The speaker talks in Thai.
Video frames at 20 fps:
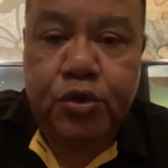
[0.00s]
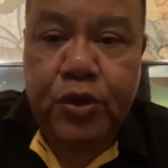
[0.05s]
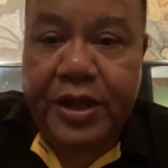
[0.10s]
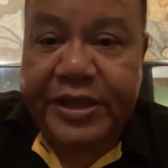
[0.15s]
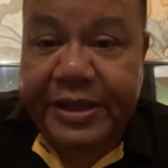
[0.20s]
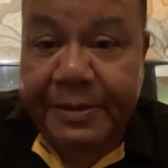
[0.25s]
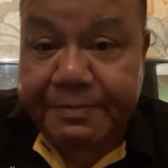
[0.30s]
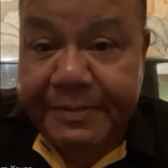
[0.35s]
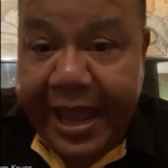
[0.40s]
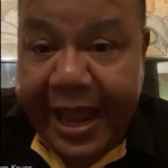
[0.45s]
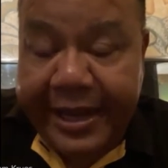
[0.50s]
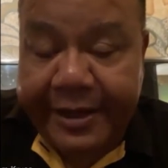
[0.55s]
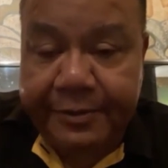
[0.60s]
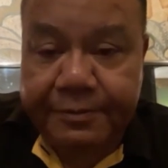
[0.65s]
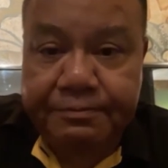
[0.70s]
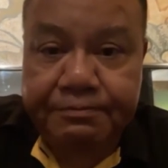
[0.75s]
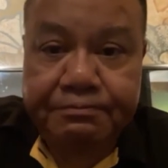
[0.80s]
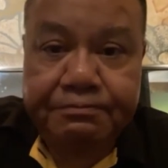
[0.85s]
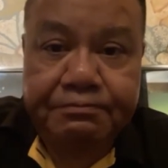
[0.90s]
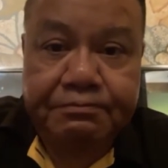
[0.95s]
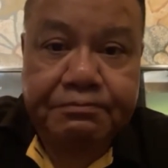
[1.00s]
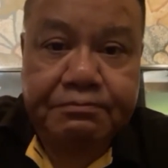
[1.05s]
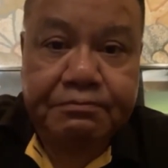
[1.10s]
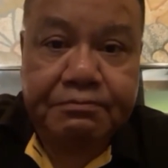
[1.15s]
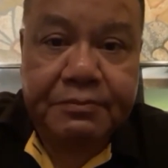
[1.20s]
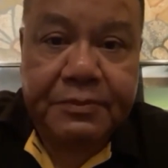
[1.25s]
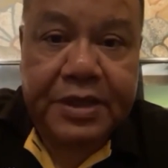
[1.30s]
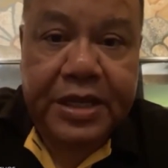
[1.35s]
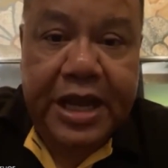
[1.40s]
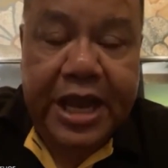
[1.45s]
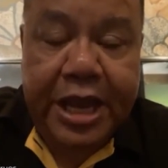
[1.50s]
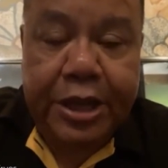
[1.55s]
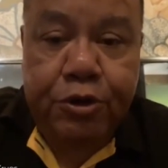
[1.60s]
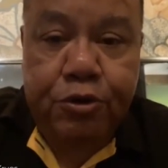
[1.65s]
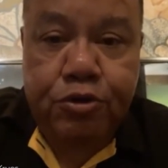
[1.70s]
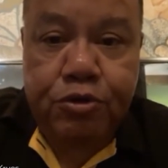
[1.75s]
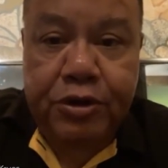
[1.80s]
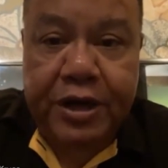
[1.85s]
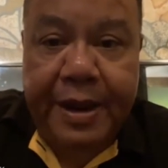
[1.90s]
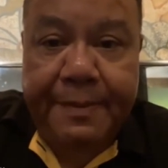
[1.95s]
ด้วยตำแหน่งให้
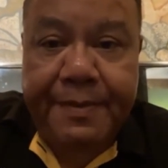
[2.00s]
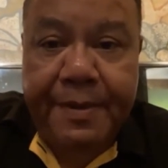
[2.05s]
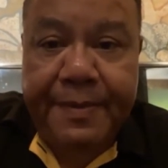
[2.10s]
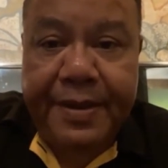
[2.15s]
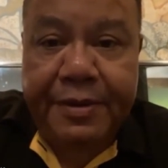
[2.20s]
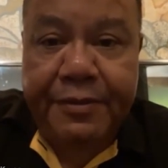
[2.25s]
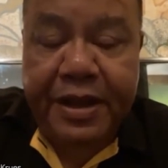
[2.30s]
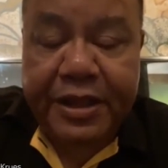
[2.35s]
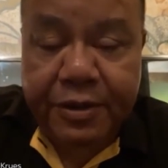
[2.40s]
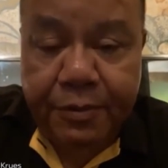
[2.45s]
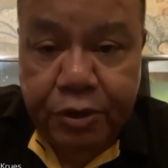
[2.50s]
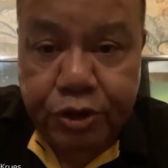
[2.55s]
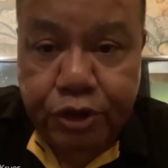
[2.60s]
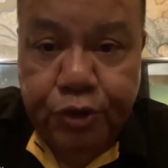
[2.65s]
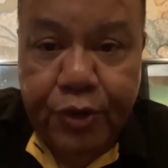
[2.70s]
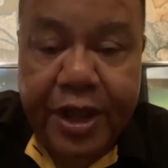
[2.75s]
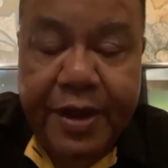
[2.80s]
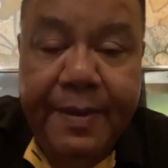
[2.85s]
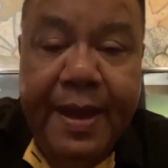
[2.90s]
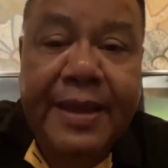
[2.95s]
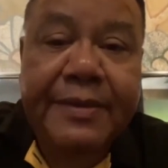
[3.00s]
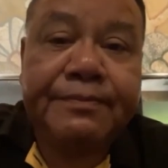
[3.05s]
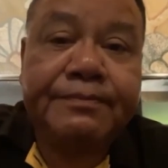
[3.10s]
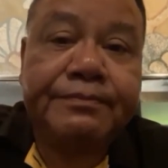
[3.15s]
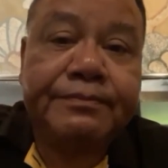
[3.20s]
คุณกลับมาเป็นรัฐมนตรีไหม